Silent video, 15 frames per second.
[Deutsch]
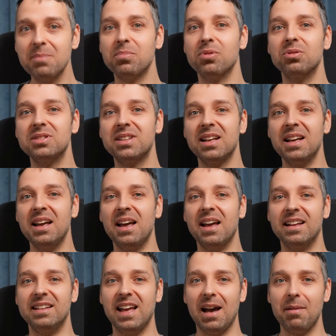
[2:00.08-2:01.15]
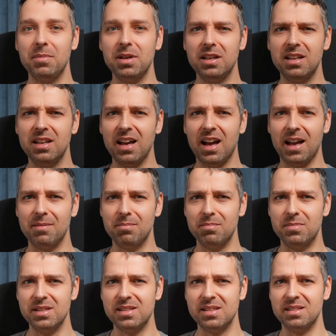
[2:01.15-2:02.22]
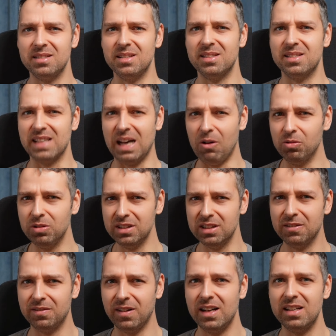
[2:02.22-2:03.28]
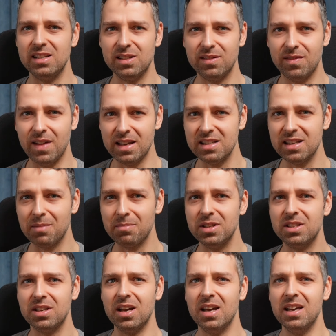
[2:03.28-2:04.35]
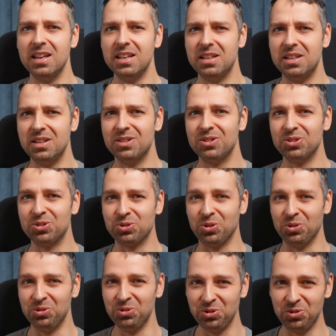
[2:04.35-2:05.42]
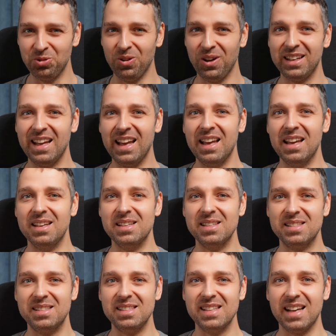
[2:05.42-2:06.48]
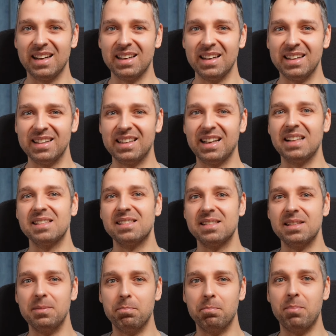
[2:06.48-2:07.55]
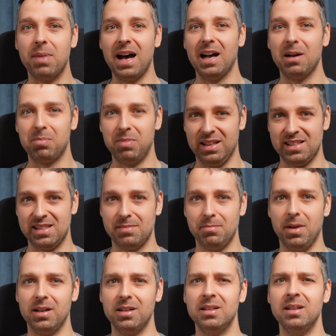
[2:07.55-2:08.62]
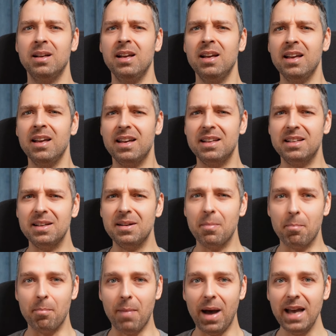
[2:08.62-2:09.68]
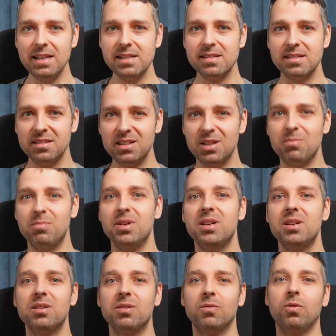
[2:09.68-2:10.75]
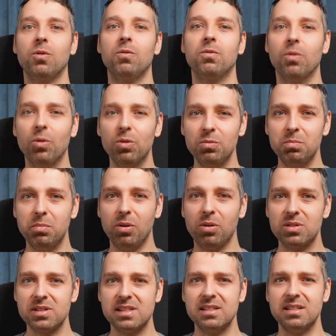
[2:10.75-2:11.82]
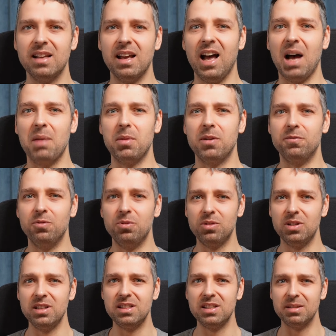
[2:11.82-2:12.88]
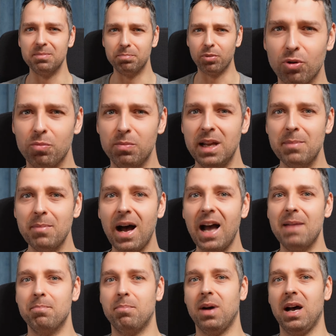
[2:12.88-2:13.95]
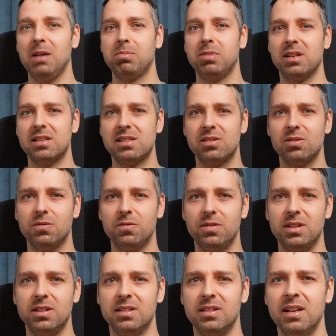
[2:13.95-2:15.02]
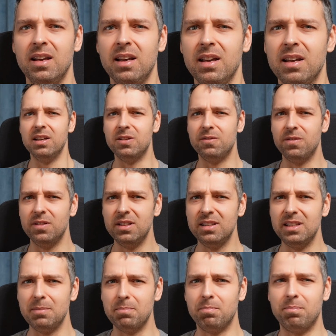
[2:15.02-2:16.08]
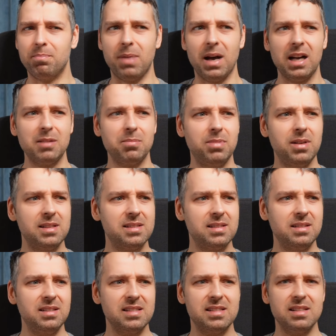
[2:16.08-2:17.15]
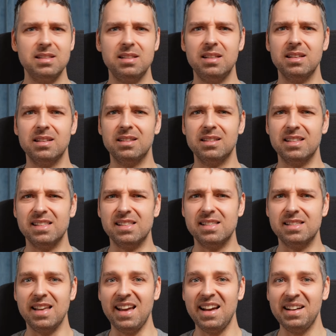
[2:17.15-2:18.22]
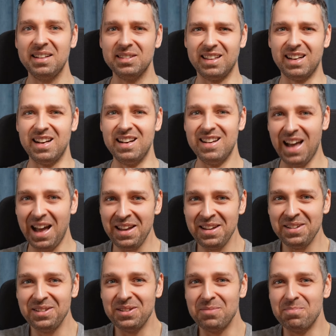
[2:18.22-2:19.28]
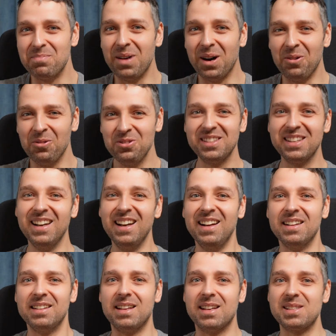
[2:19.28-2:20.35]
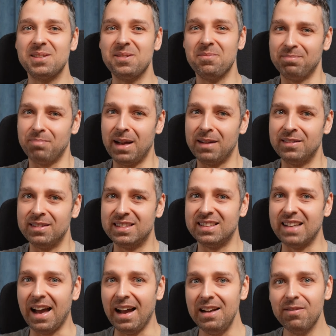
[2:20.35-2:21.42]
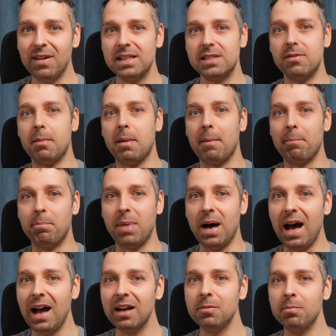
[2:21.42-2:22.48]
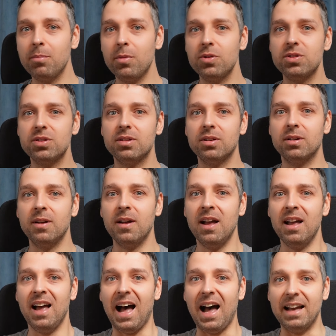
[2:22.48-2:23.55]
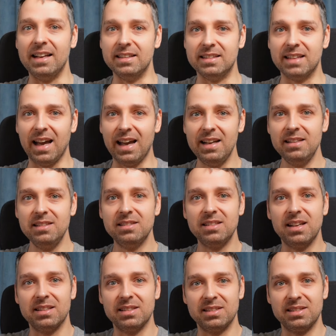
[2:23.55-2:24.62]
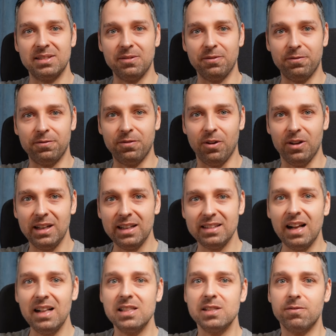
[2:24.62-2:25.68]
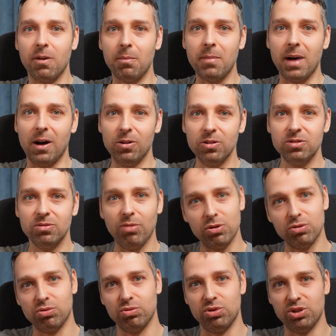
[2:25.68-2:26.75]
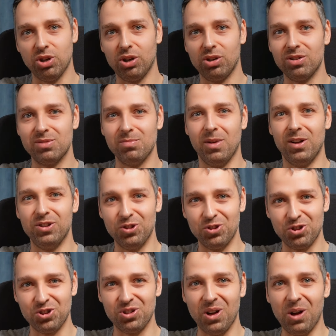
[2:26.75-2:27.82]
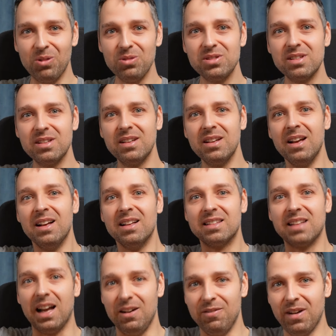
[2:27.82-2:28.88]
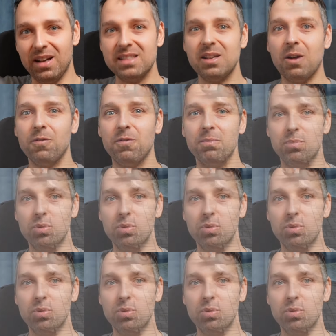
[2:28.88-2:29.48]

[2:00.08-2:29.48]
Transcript: Punkt der mir hier ein bisschen ins Auge gefallen ist, welcher mich hier schon stört, ist dieser ganze Parkplatzmangel. In den meisten Gebieten, wo Wohnblocks sind, hat man wirklich Probleme, einen Parkplatz zu finden. Ich finde, die Parkplätze, die sind hier sehr klein gebaut, dass man teilweise, wenn man parken möchte, einen Teil des vorderteils vom Auto, also ich sage jetzt mal die Schnauze, teilweise auf dem